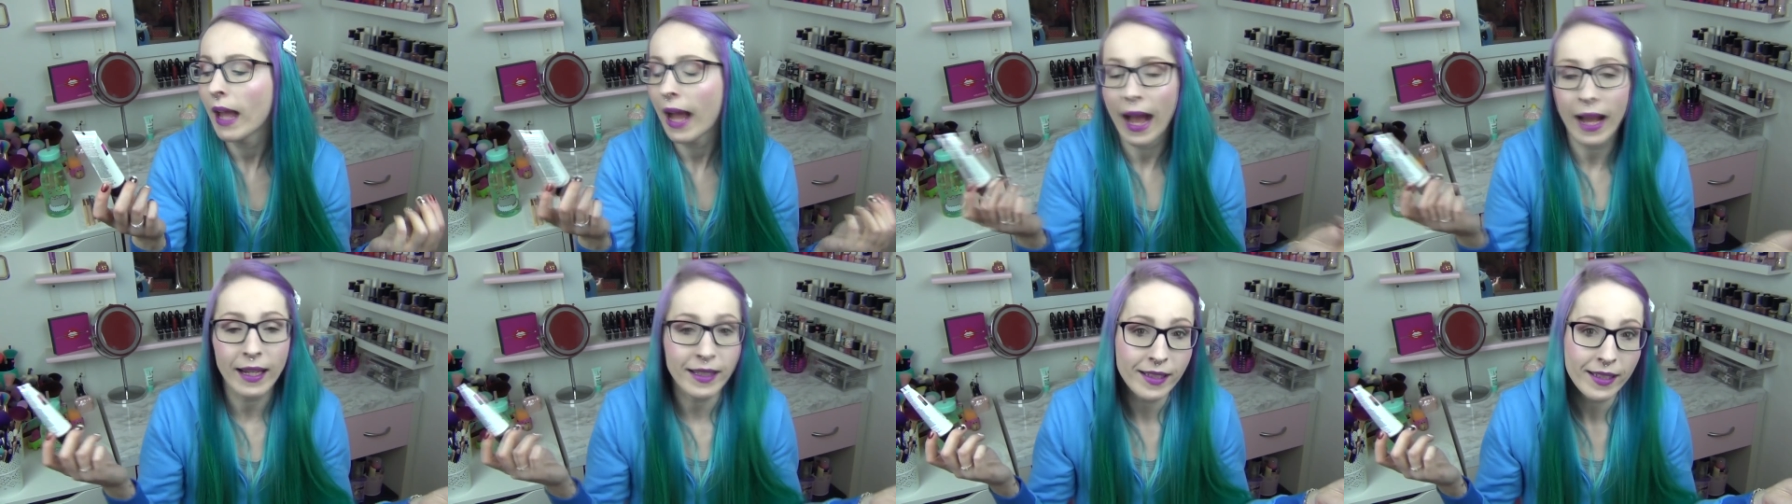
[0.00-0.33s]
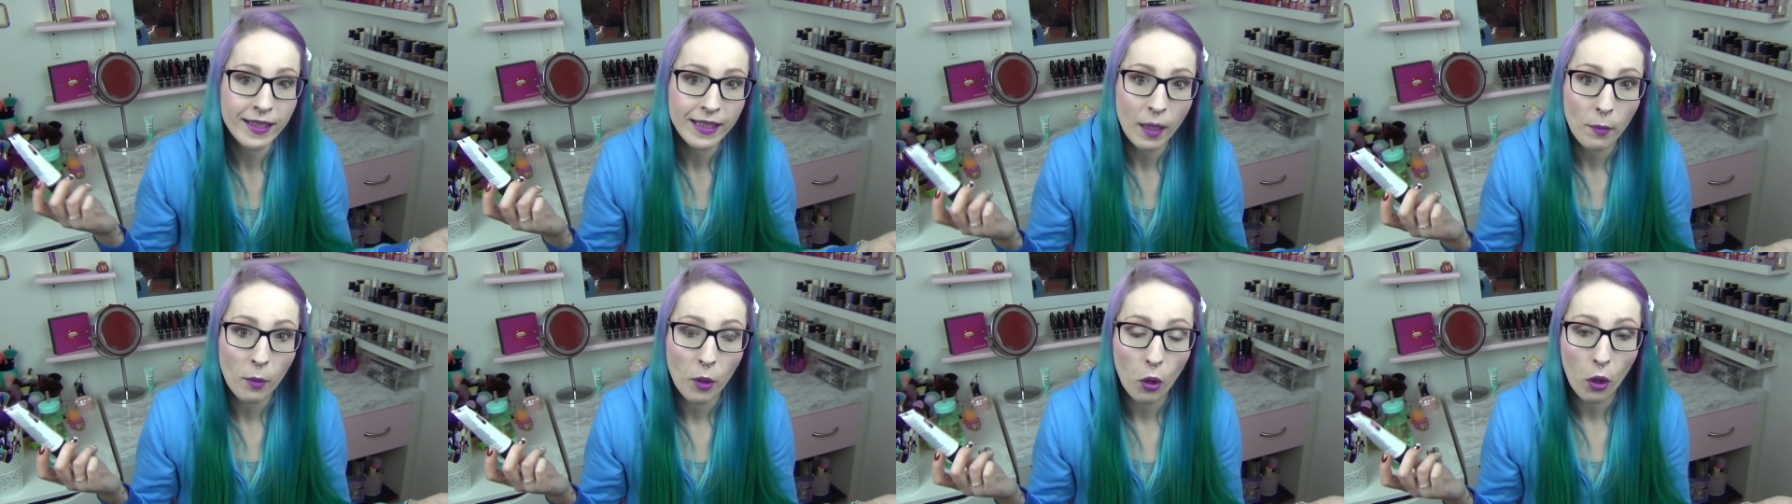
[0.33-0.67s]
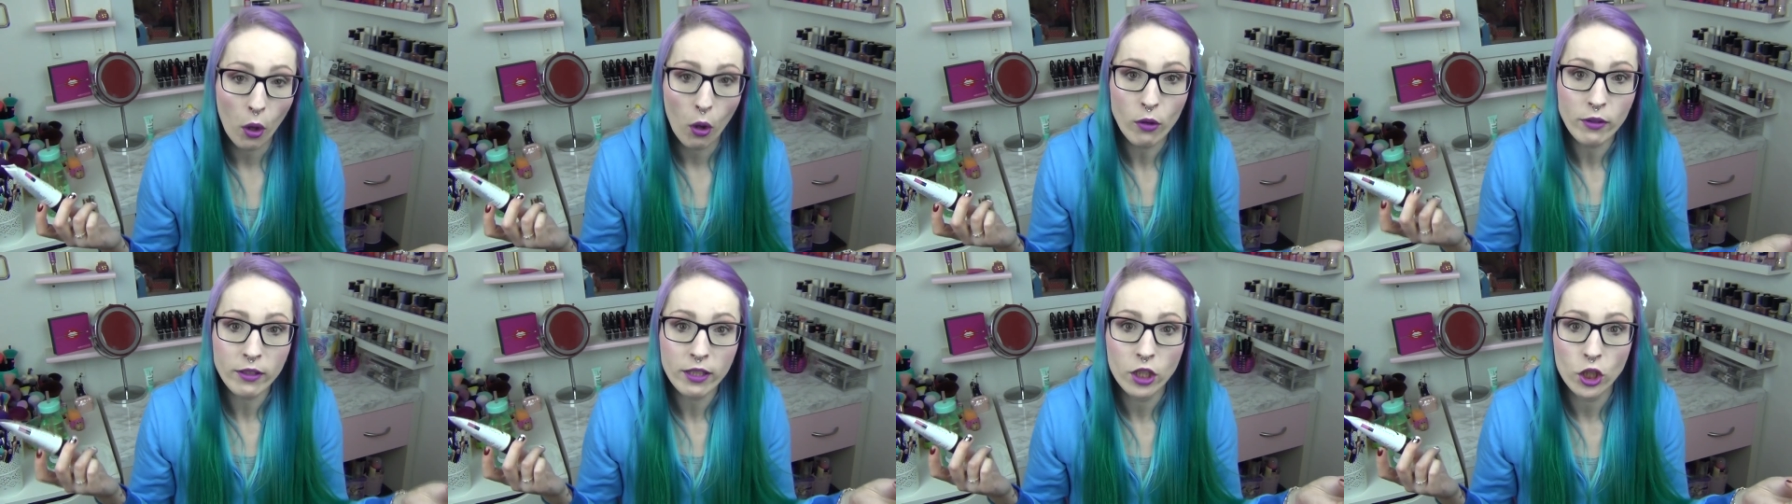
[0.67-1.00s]
Hat sich aber
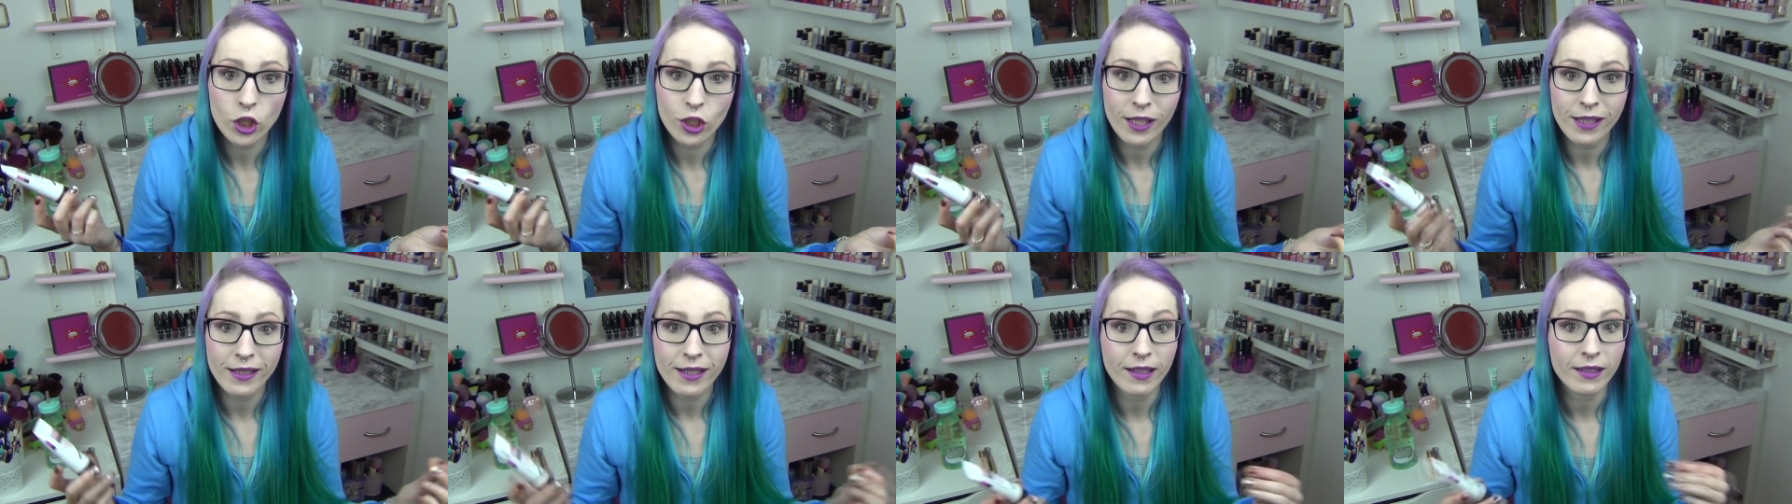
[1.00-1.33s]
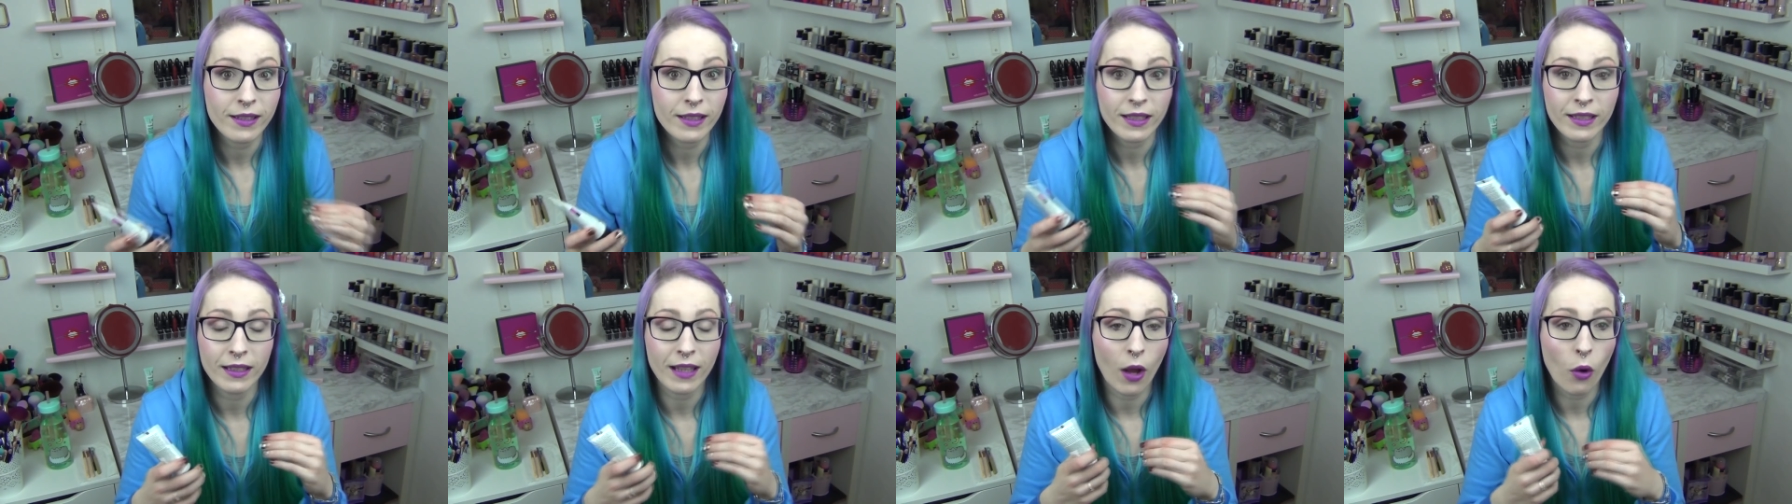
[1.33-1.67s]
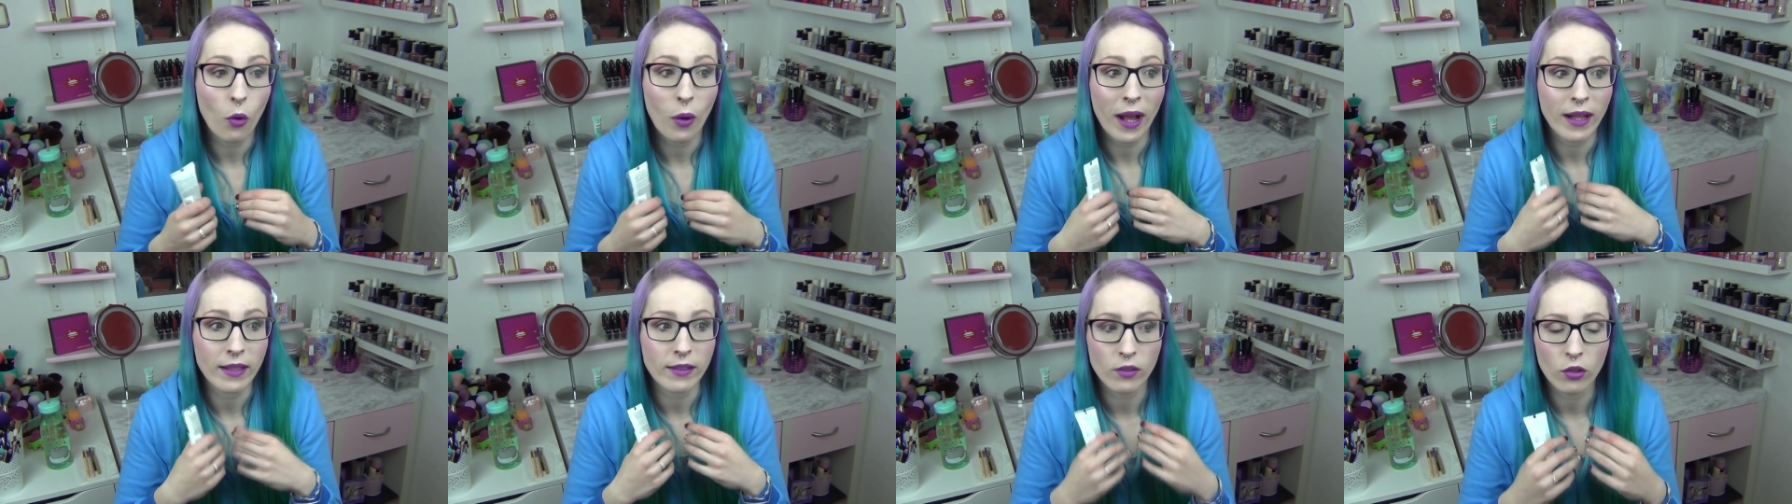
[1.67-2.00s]
auch herausgestellt, dass ich ihn
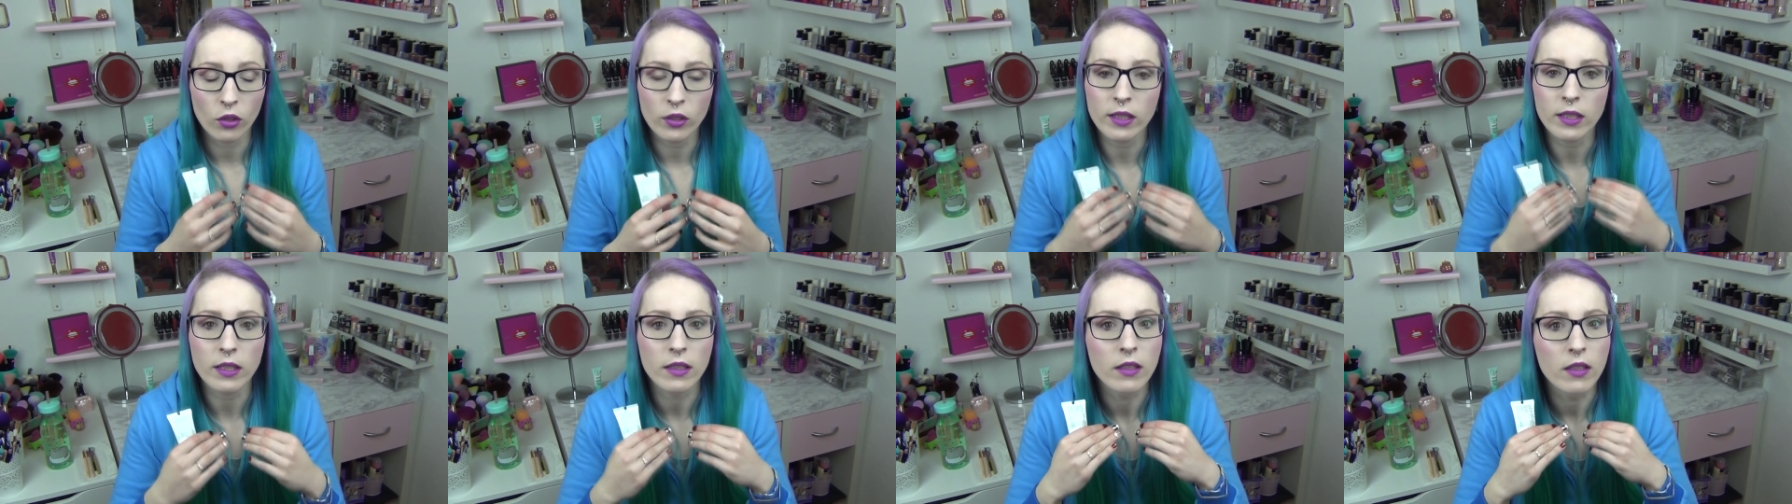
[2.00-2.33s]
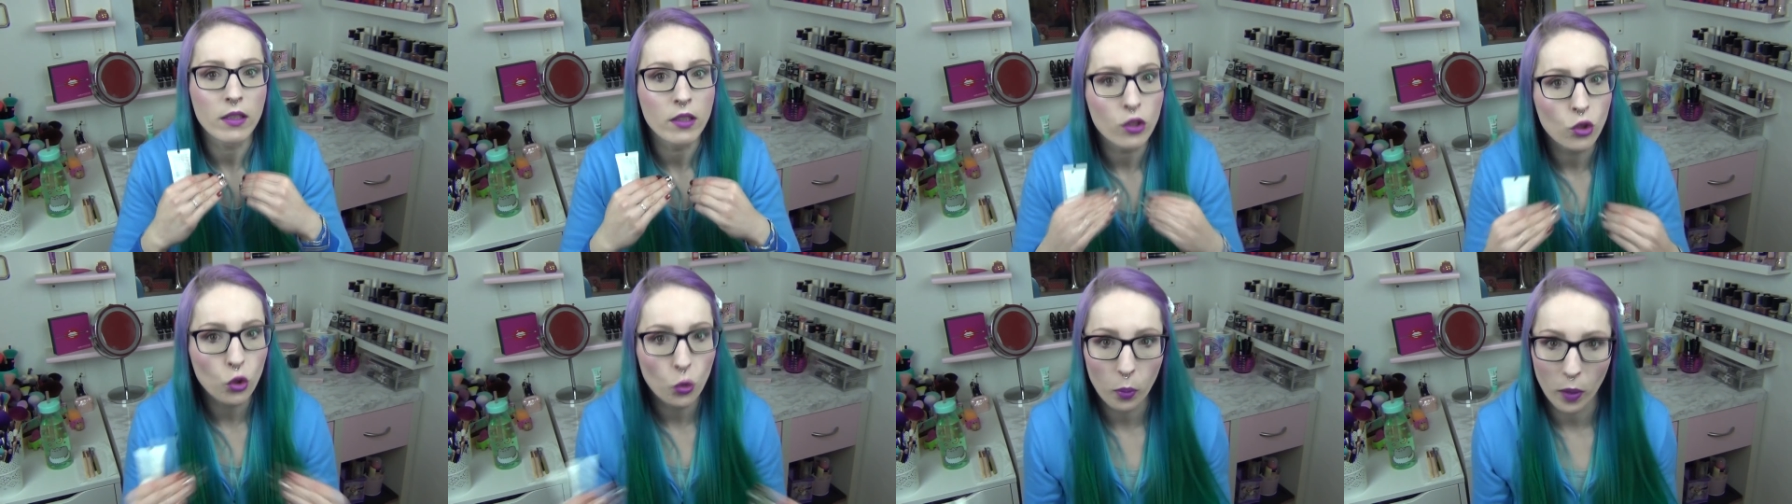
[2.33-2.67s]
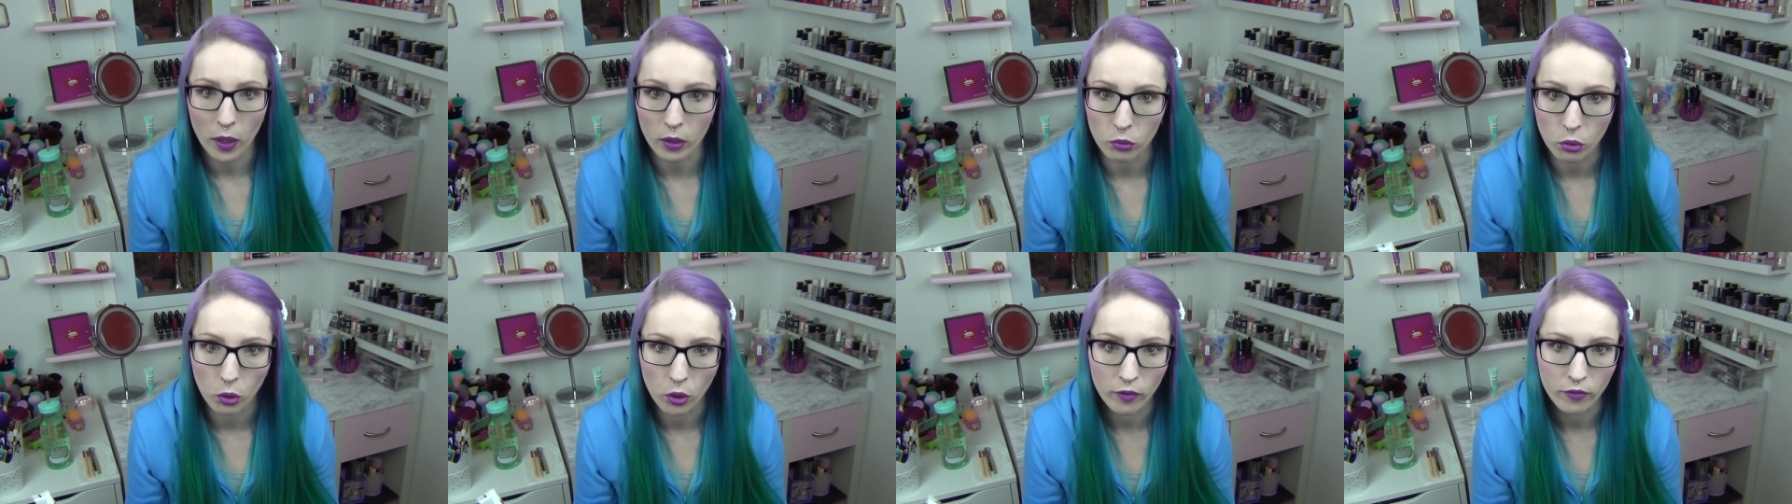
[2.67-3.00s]
auch ansonsten
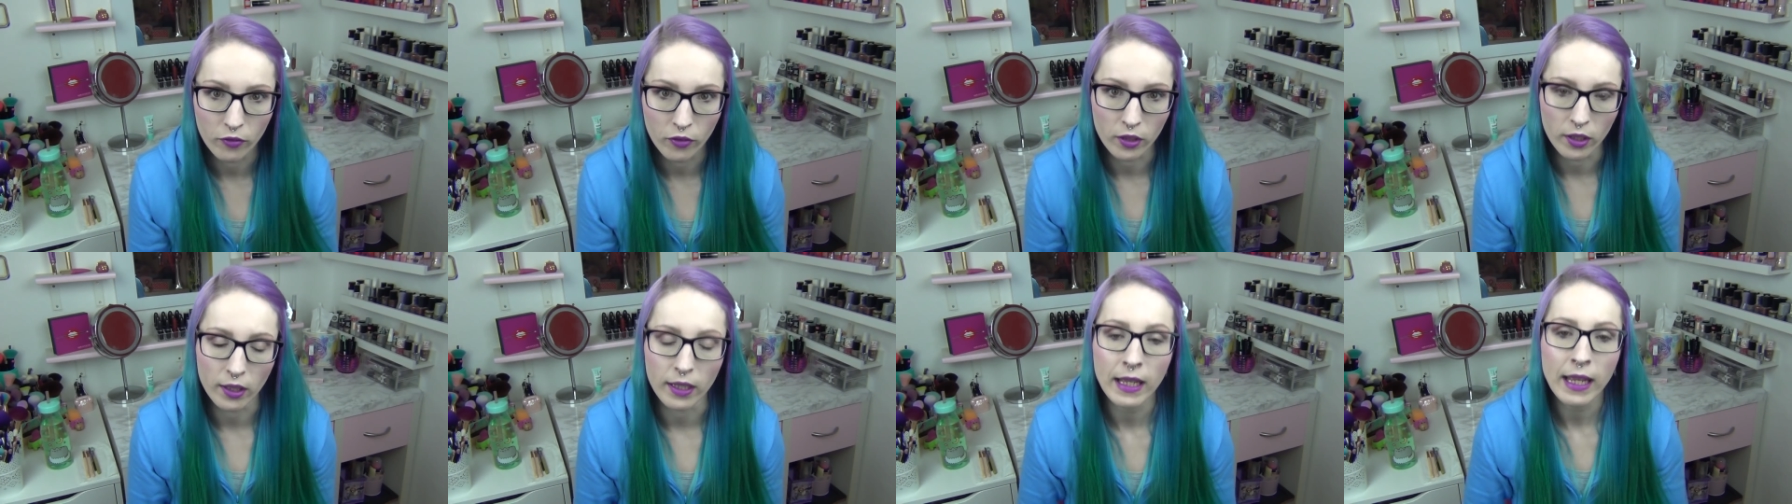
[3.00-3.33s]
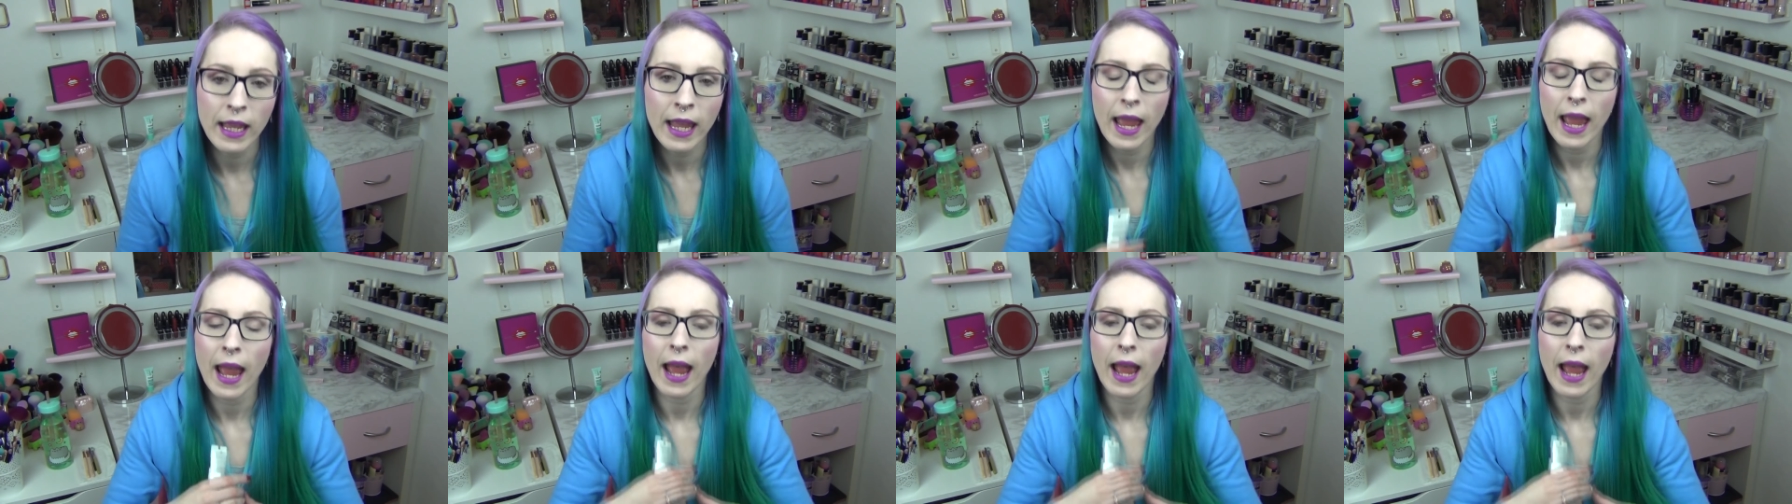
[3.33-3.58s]
super toll finde.